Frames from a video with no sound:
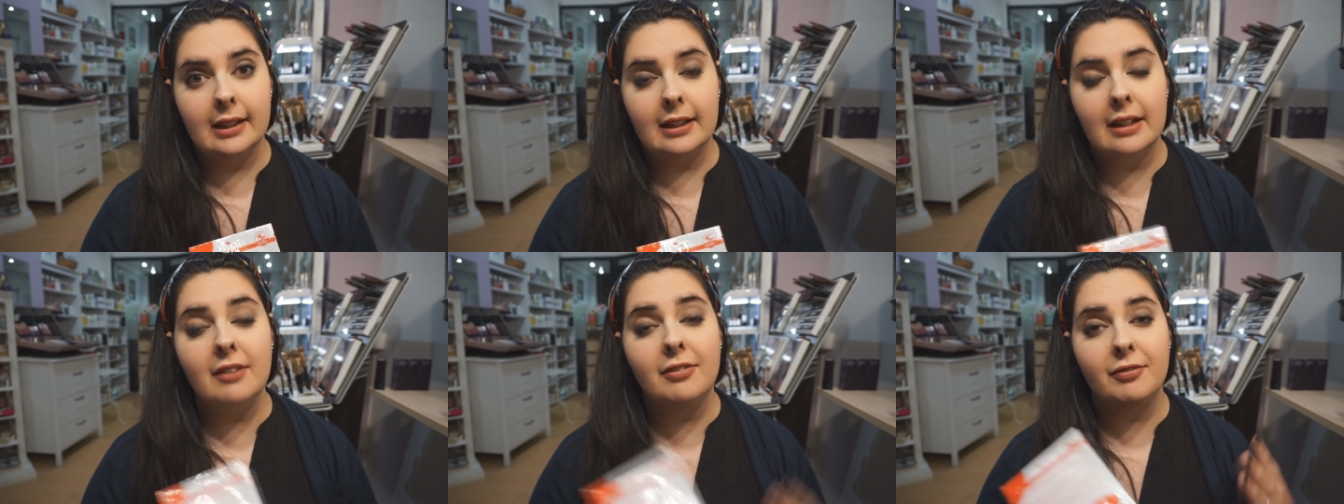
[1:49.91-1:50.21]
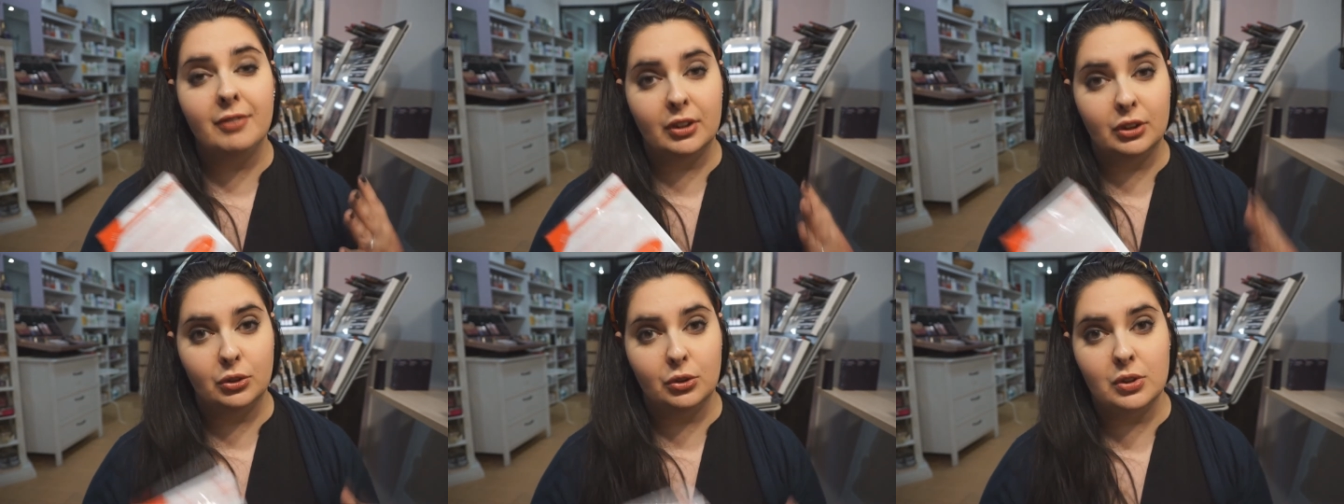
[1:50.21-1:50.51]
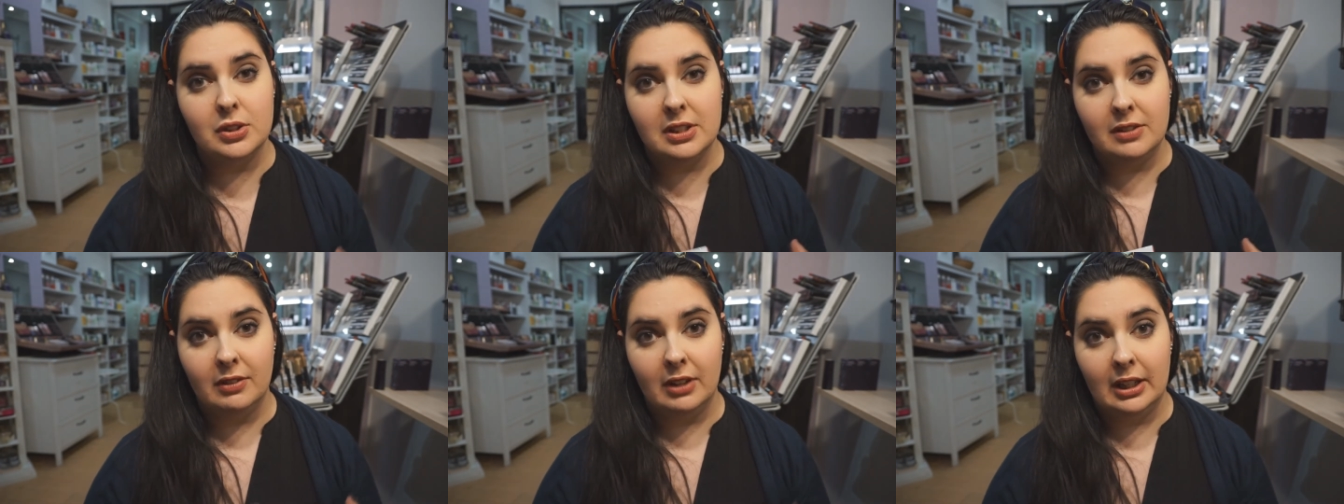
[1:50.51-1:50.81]
eh,
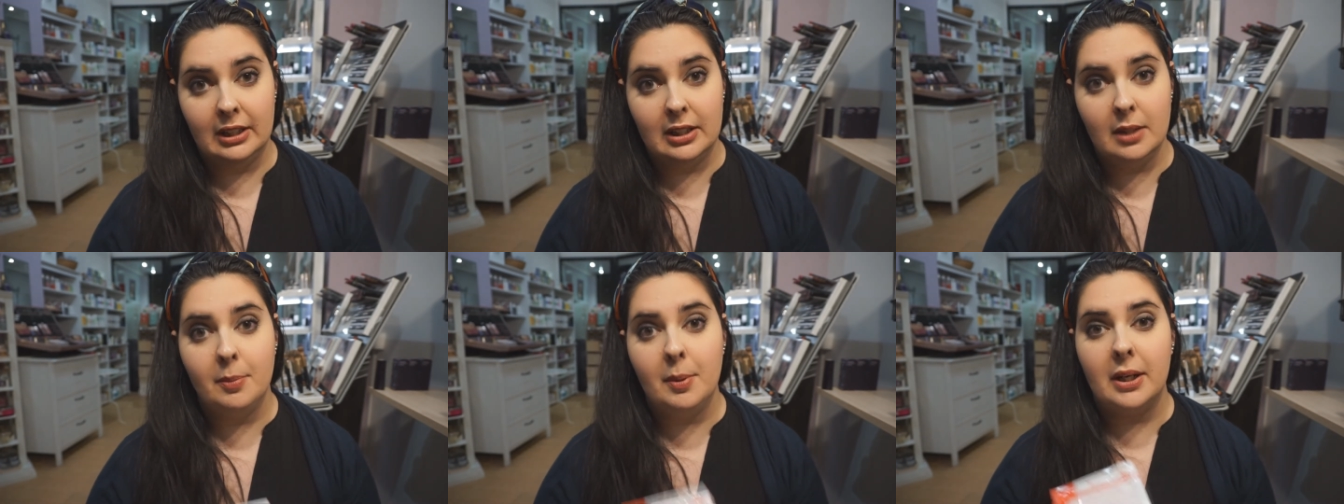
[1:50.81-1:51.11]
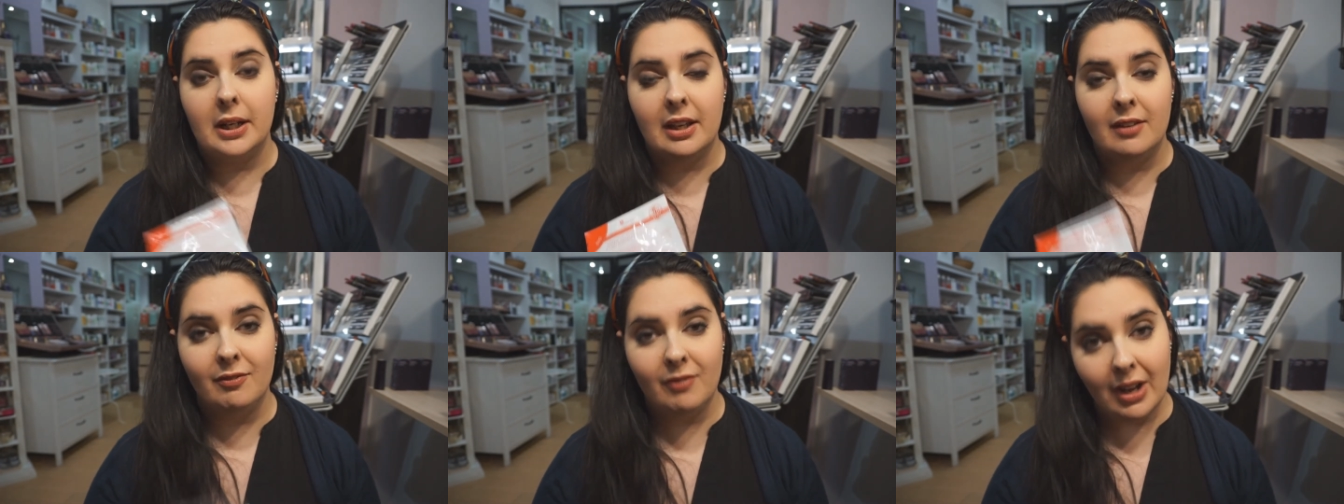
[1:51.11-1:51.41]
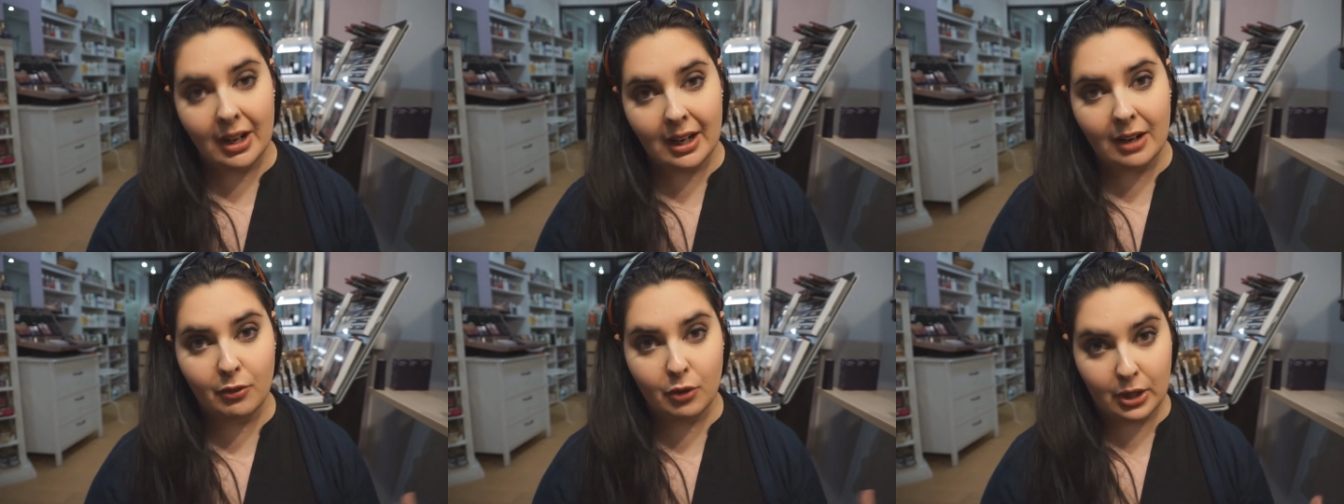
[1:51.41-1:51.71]
l'effetto si vede perché
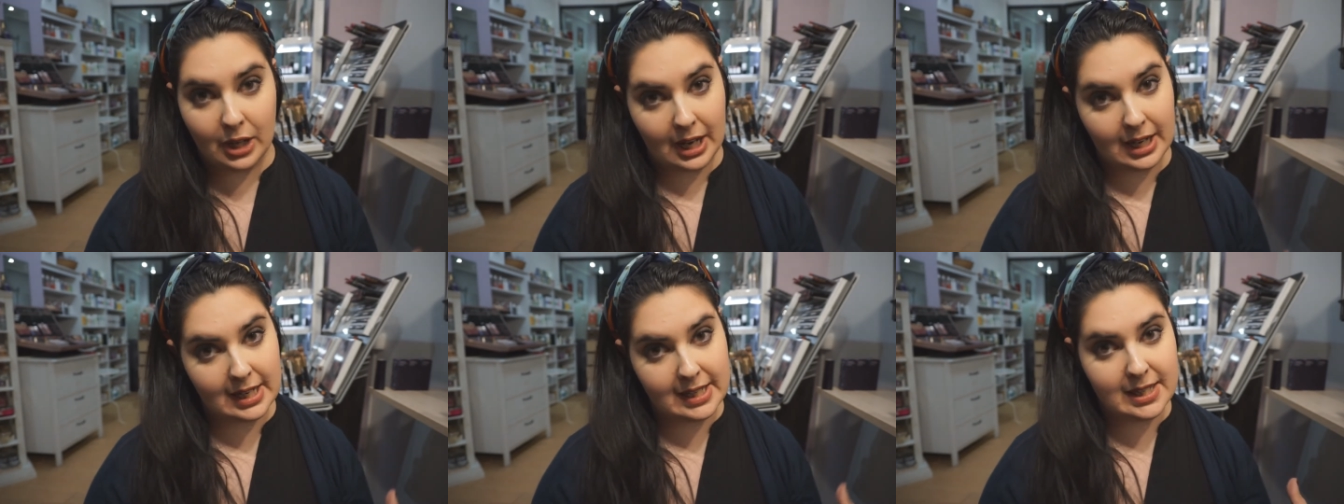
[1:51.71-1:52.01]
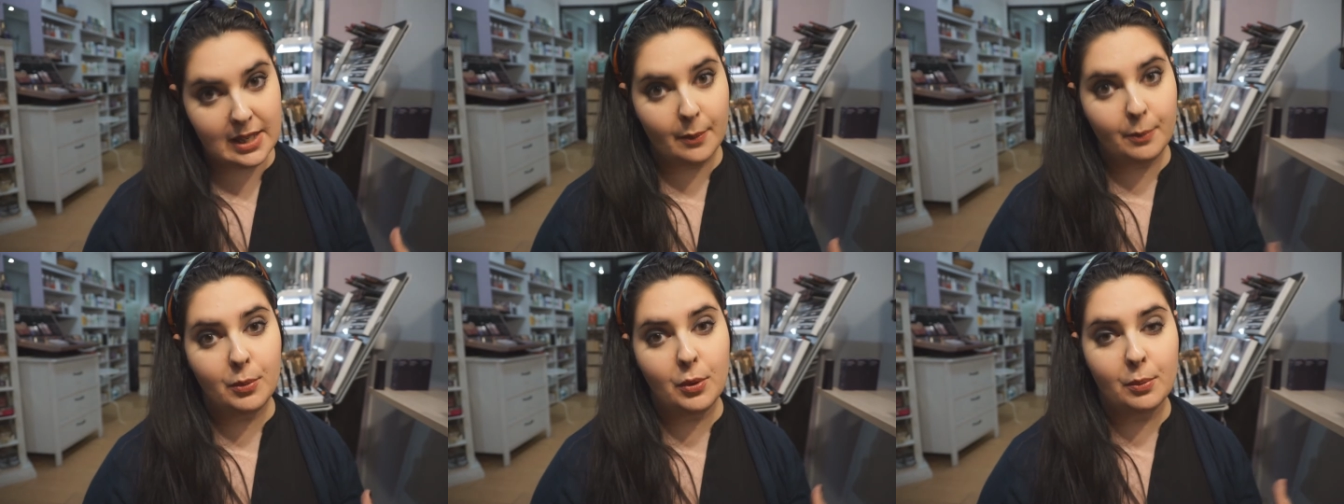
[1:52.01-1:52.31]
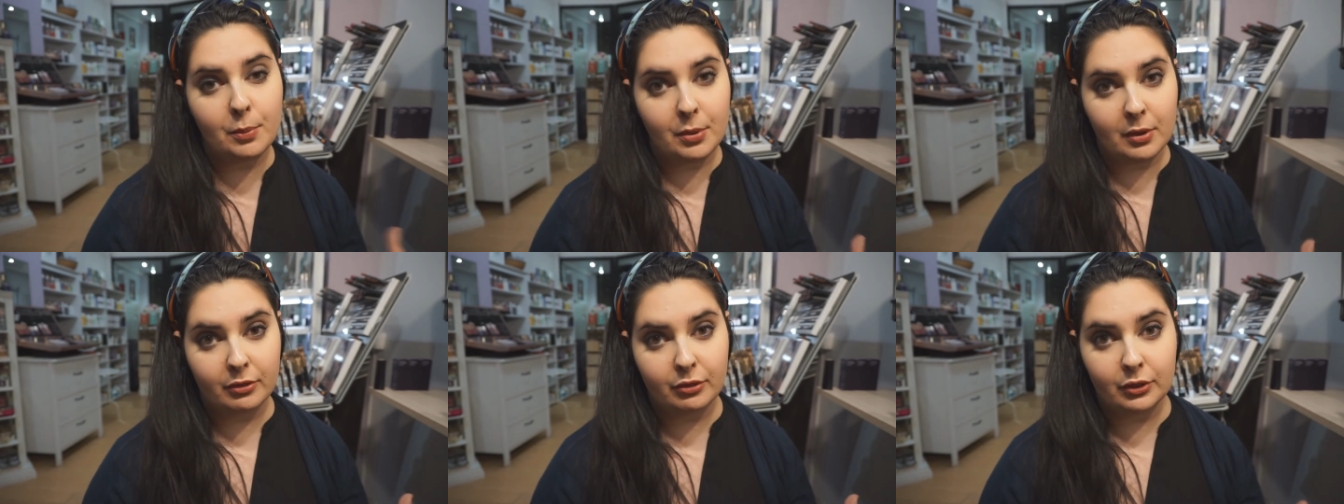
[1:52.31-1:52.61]
va a lavorare sia
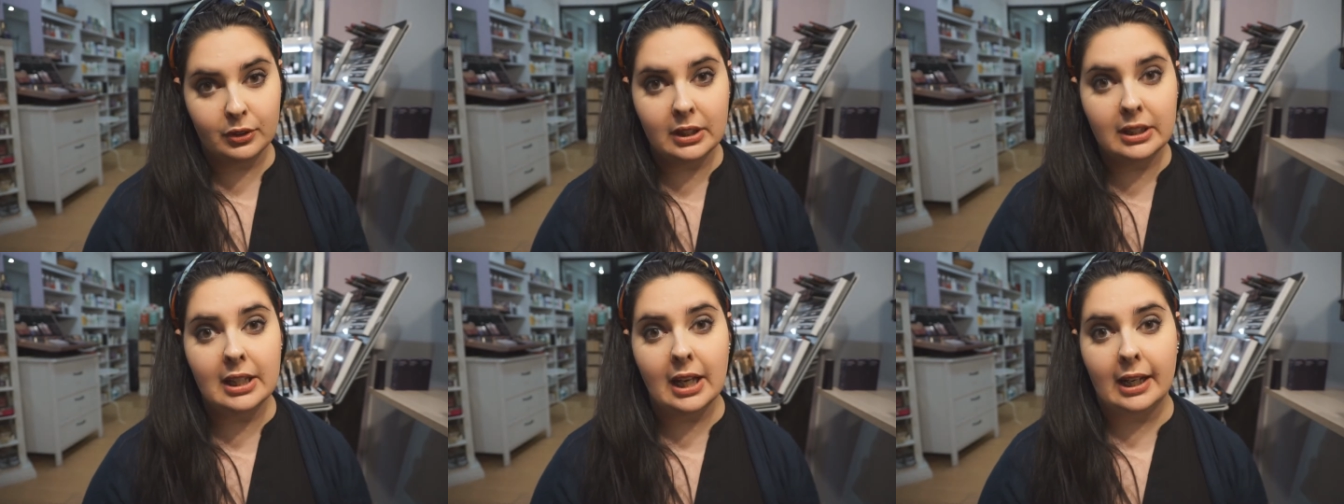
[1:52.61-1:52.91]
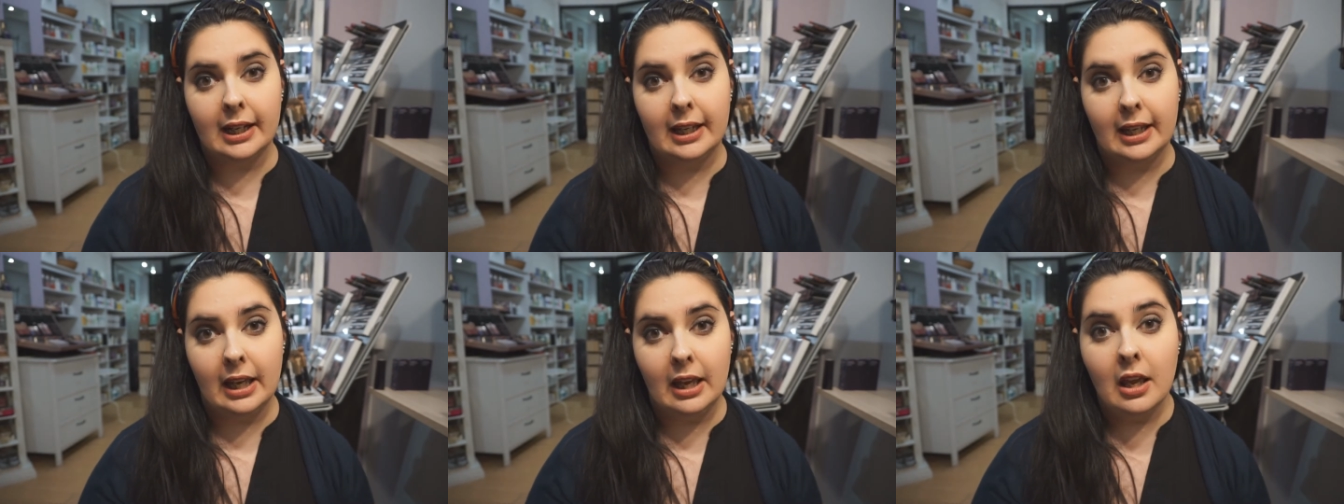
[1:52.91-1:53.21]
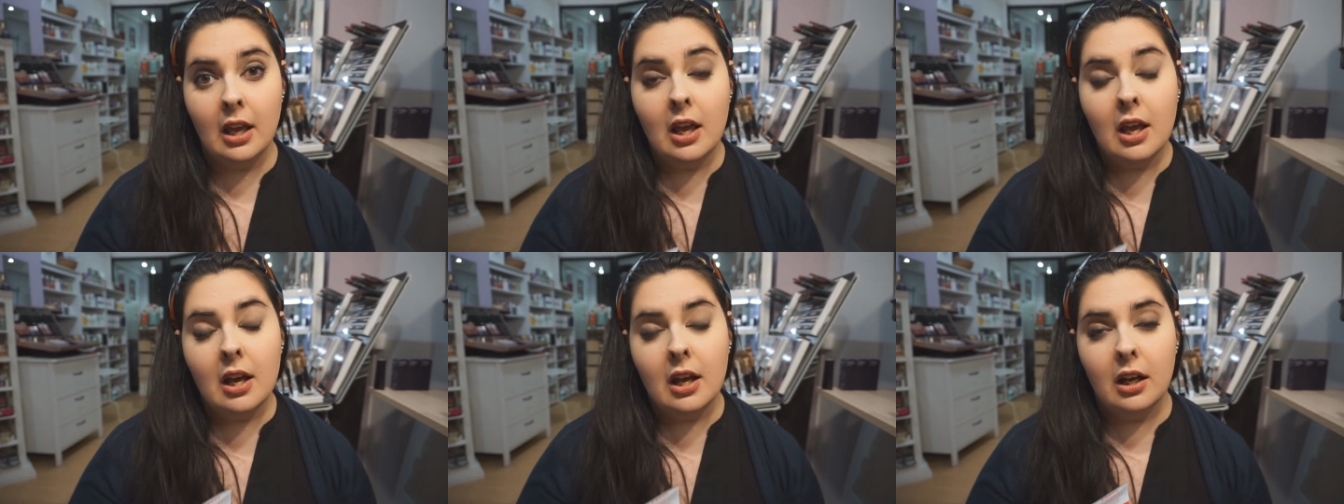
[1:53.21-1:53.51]
più in profondità
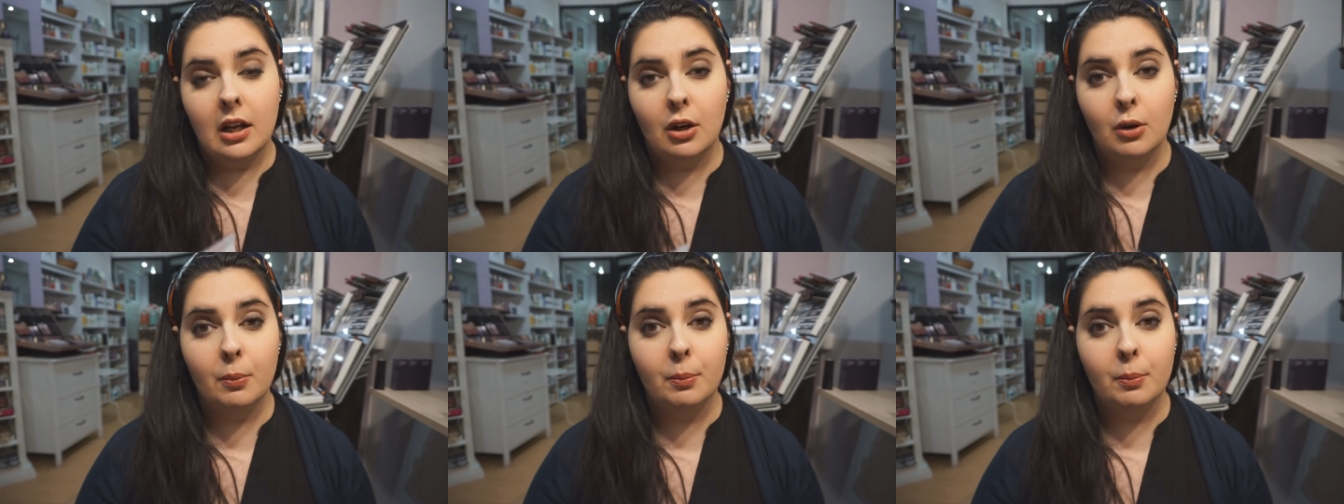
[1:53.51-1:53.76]
che eh,